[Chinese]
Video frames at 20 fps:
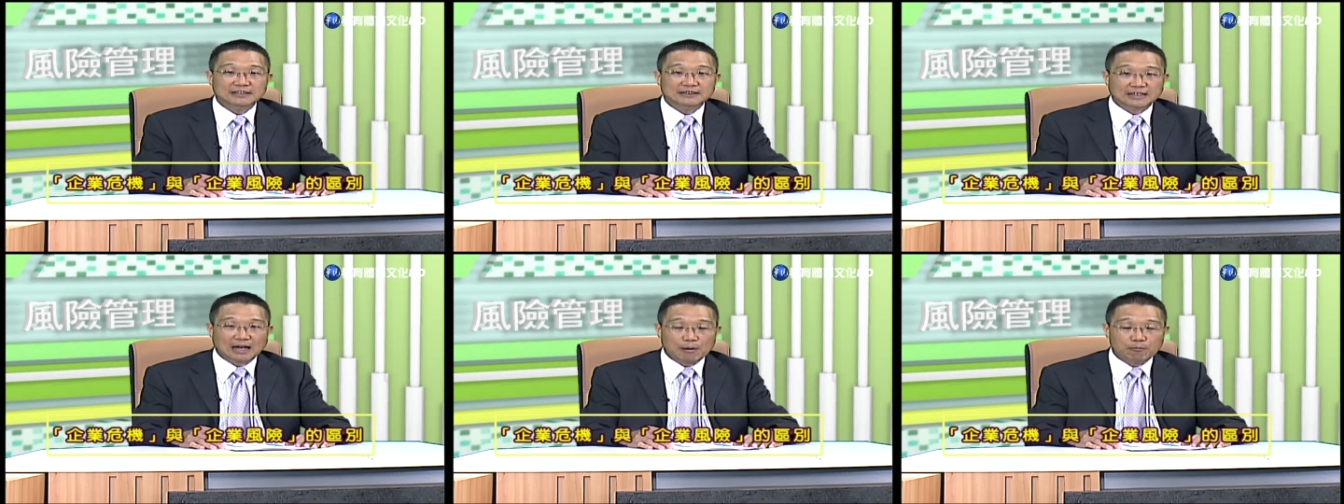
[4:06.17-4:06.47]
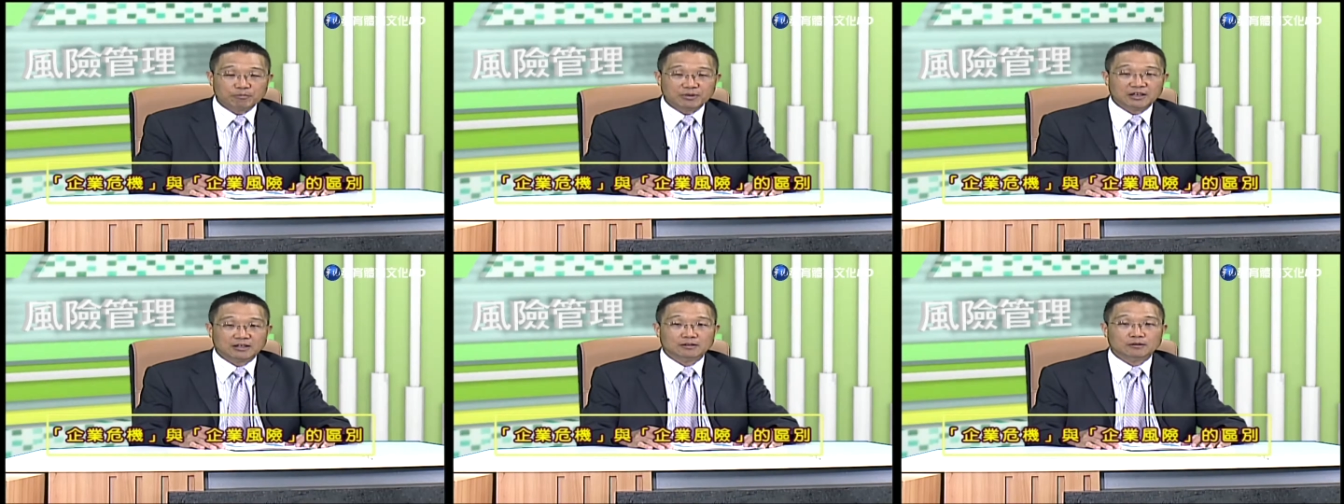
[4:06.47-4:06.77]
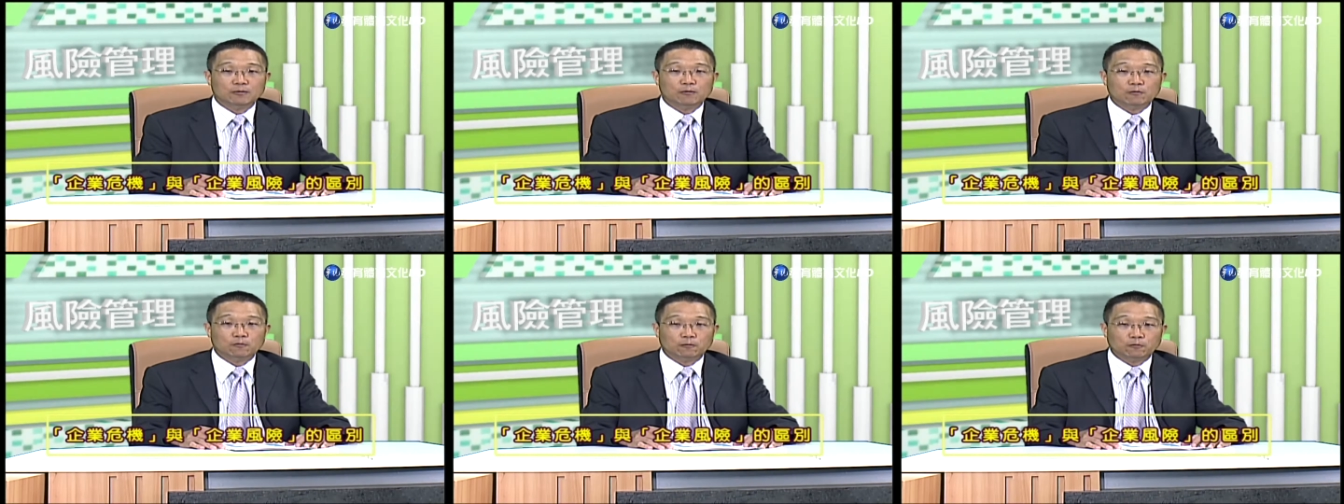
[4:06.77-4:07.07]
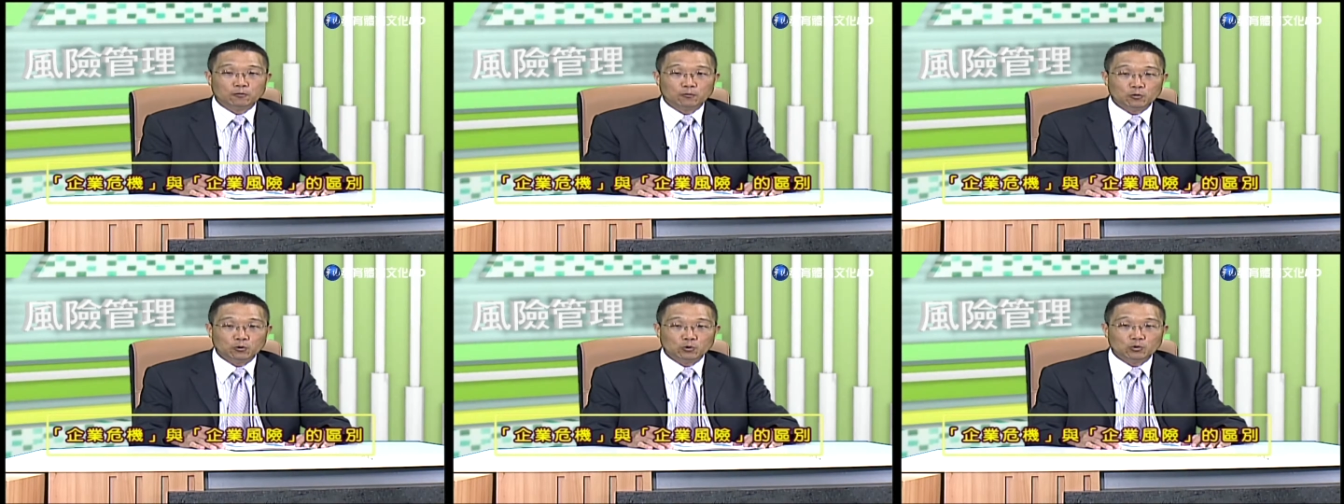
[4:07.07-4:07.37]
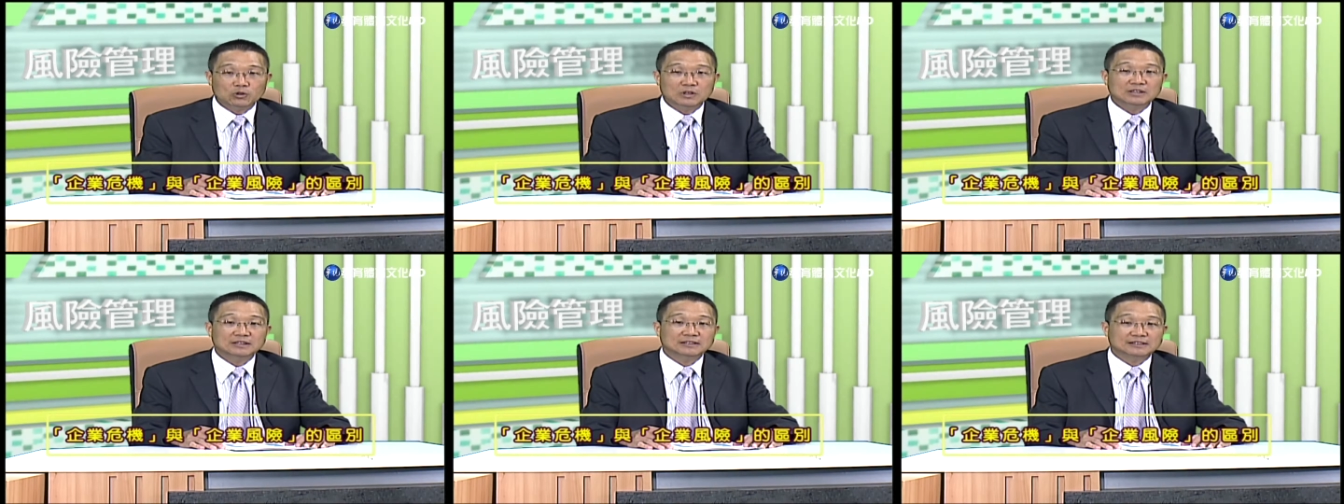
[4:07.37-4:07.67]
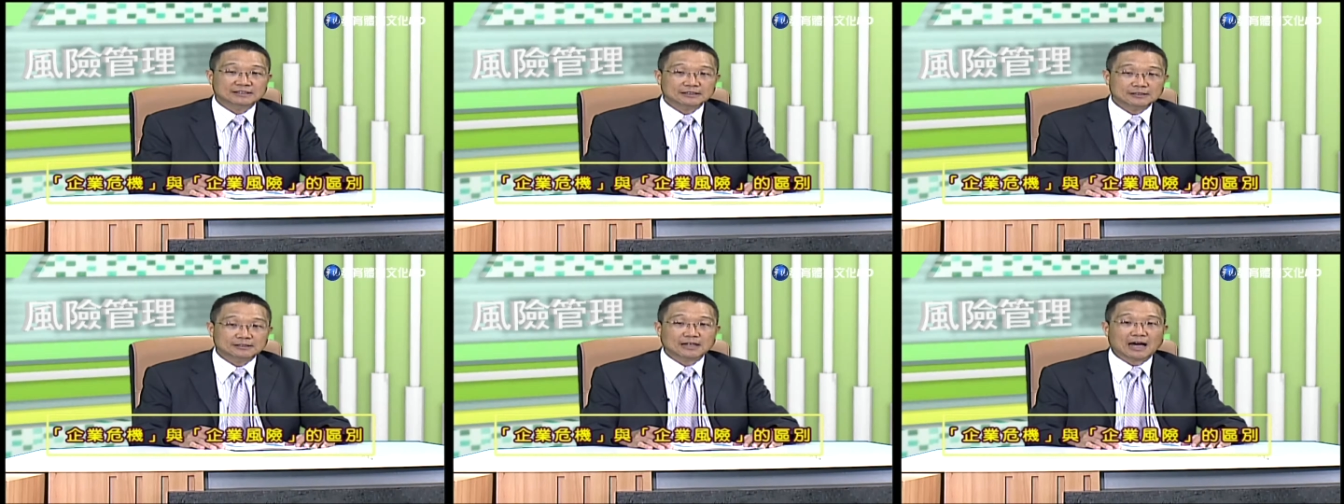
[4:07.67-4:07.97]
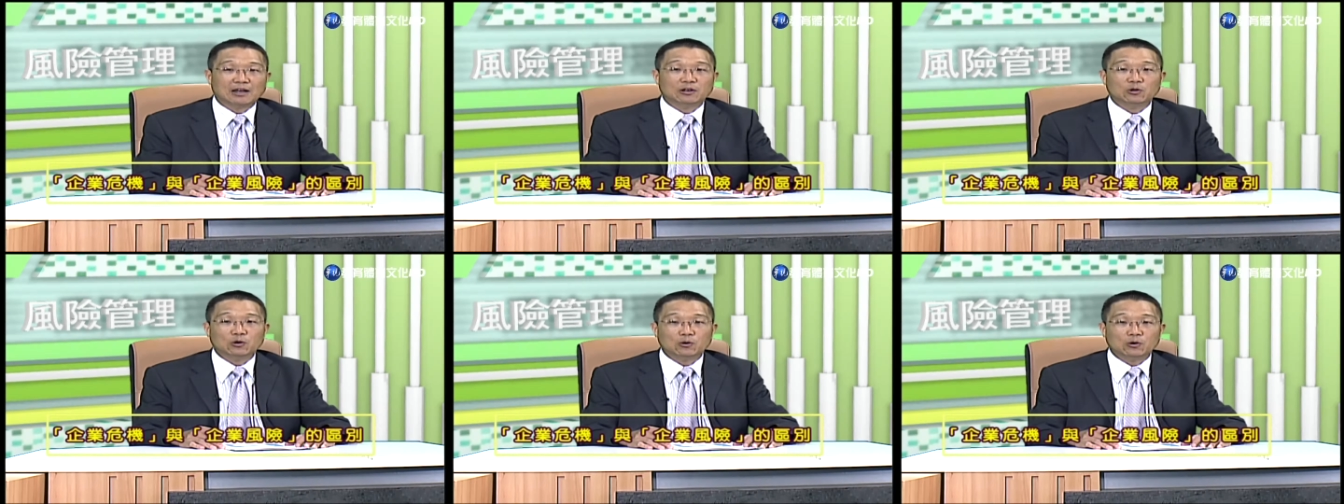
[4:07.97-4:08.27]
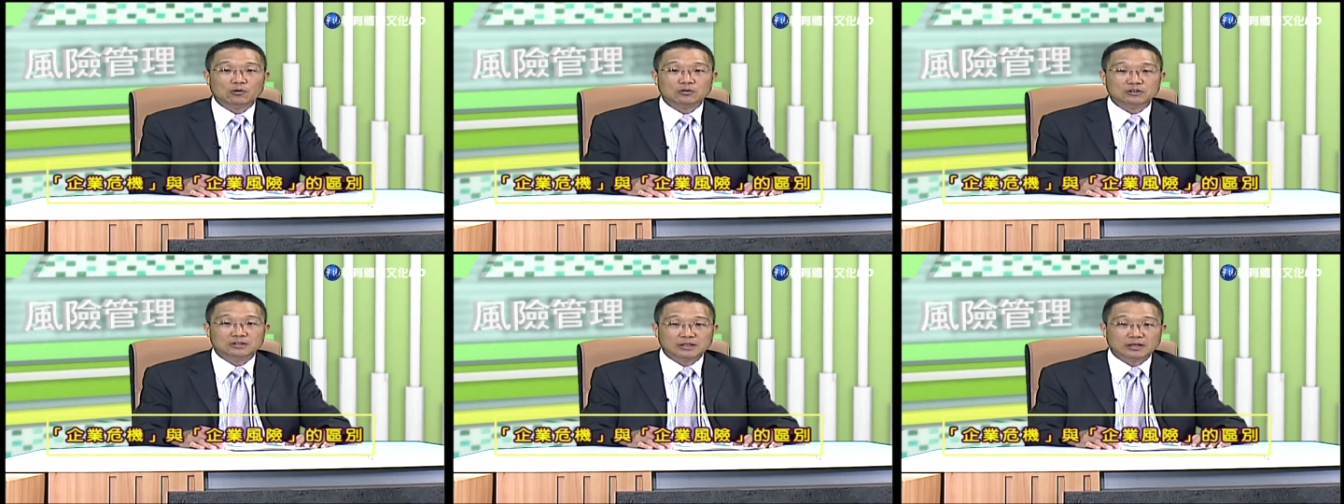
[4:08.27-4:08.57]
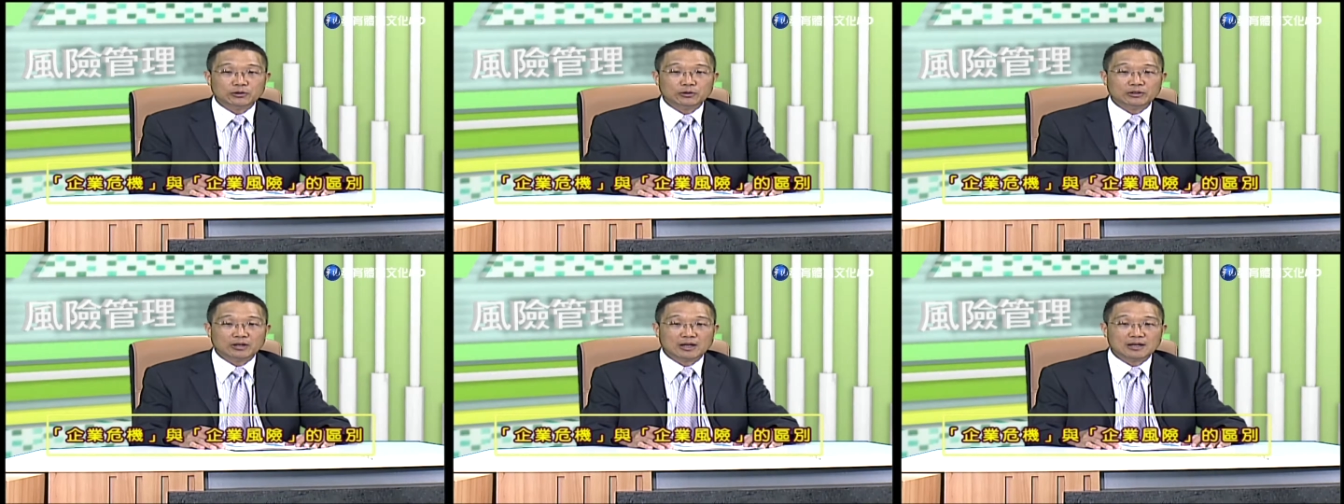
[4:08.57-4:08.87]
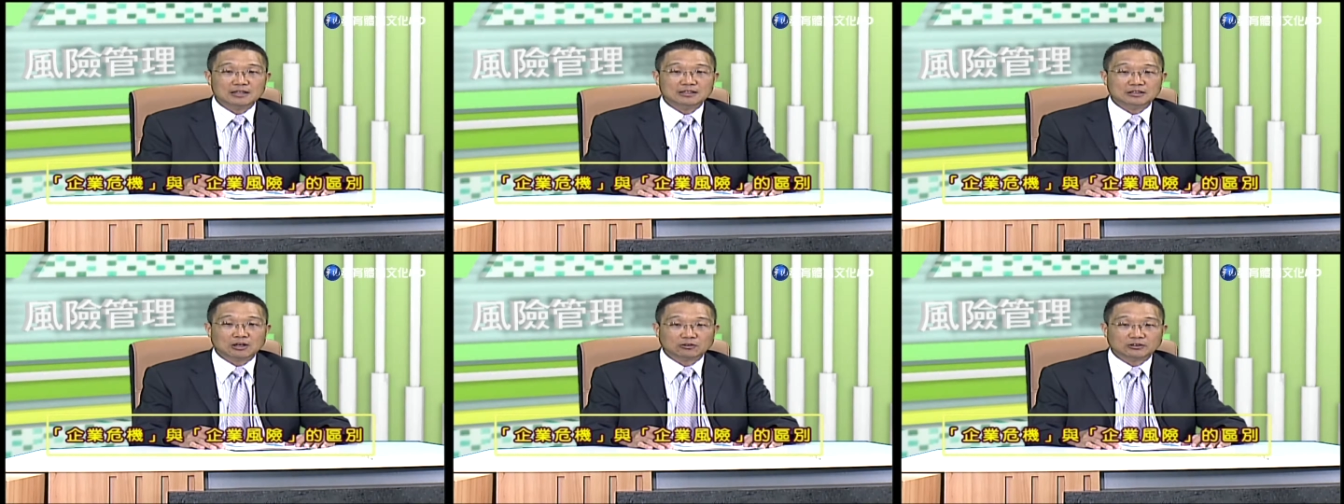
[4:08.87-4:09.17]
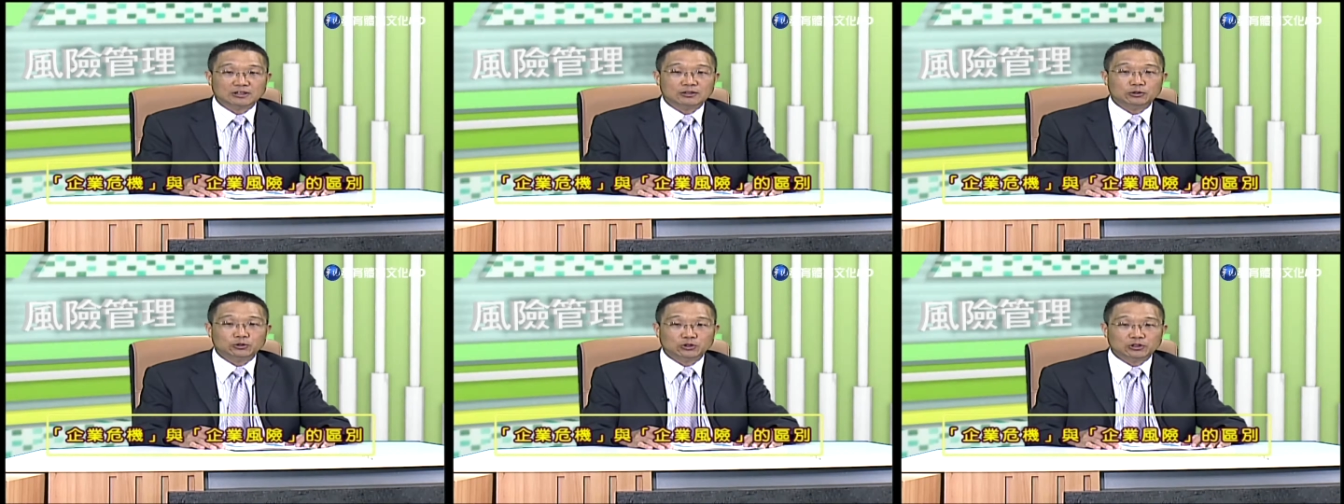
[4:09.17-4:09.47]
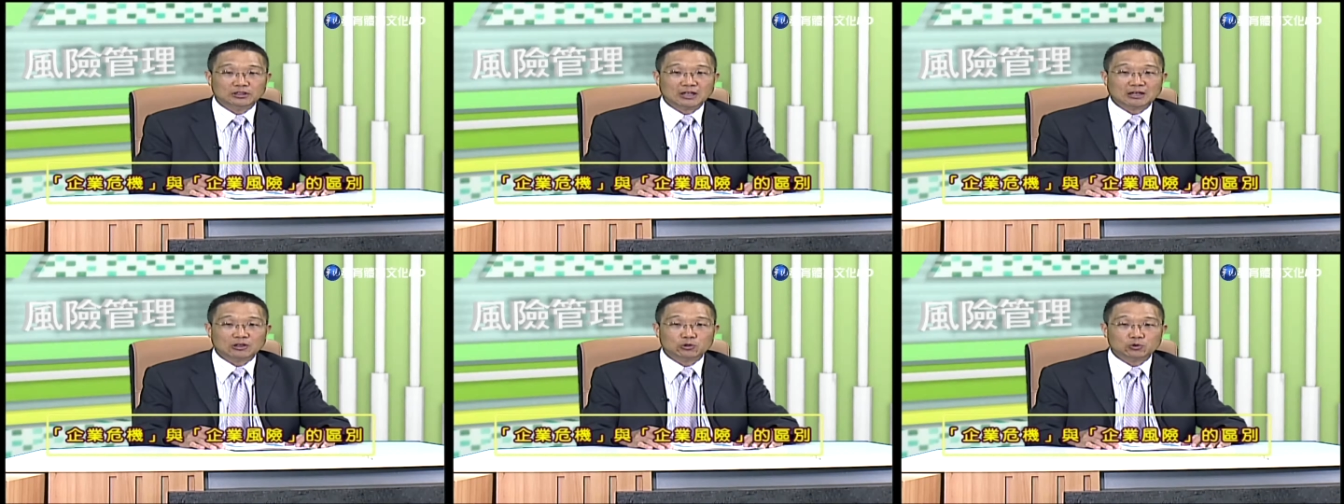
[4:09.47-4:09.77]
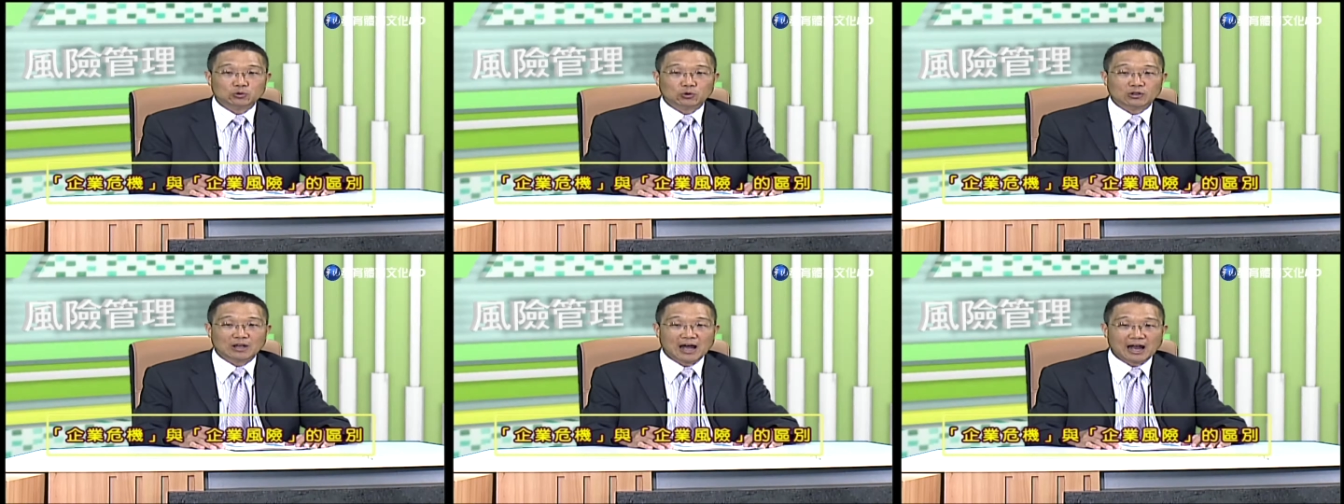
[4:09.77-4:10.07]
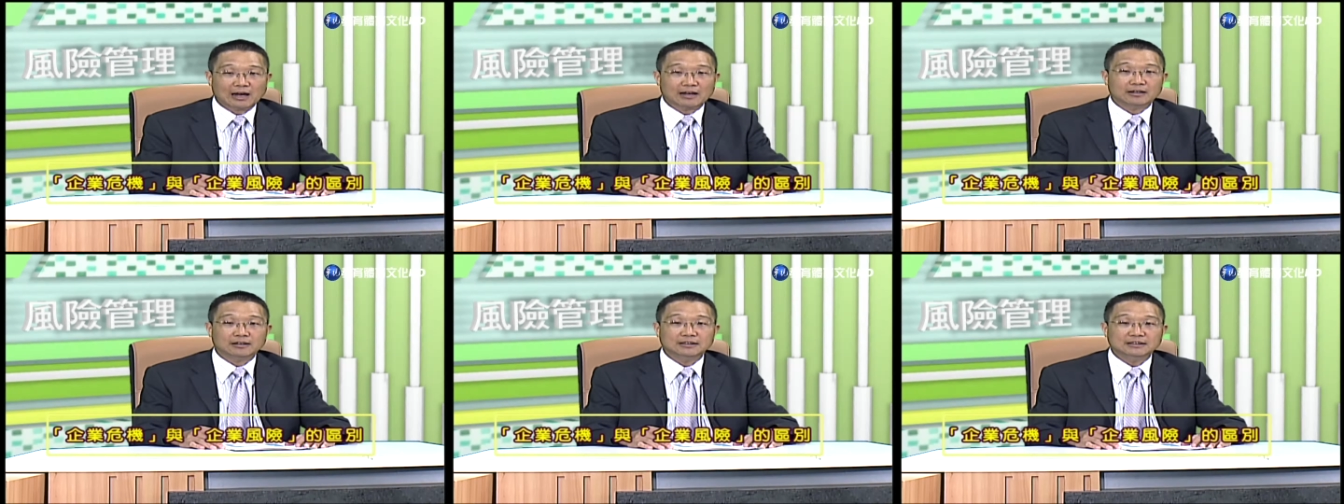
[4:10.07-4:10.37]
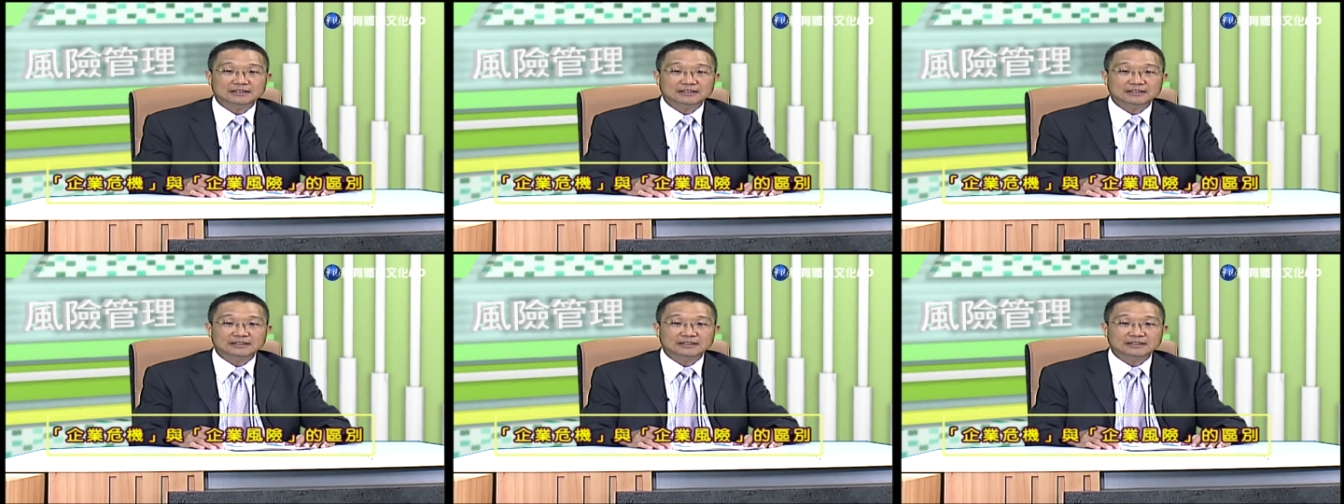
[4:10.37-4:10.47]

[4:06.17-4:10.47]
产品、服务、资产或声誉呢造成巨大的损害。